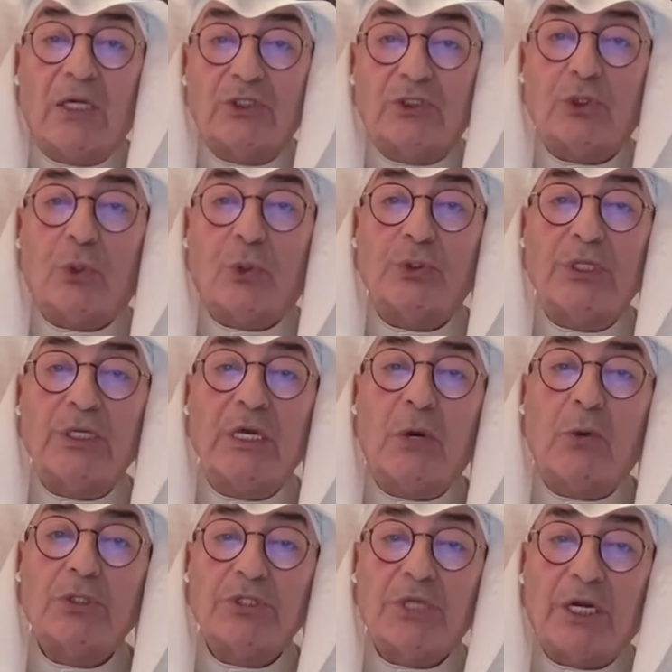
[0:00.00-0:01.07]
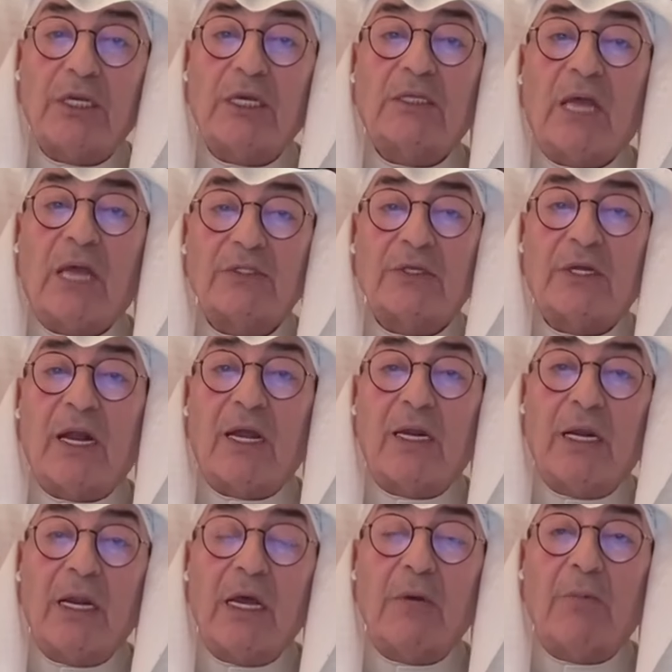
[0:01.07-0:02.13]
السعودية وشركة حسن
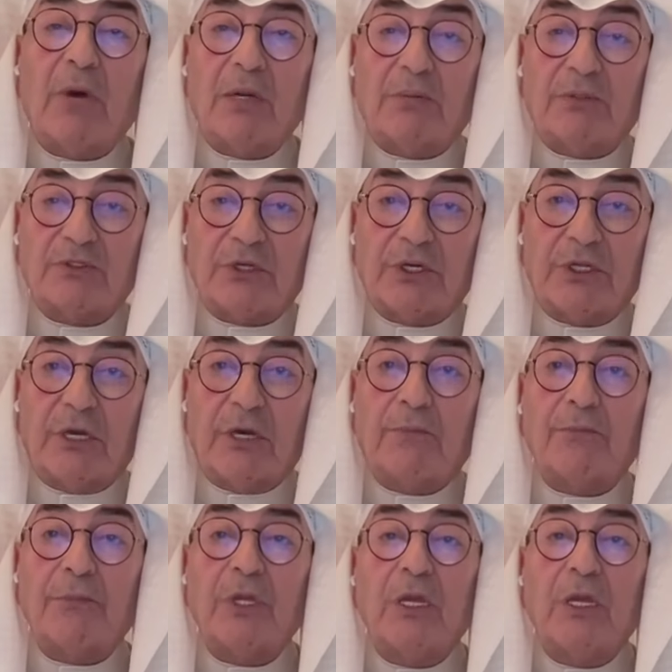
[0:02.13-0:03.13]
علام المصرية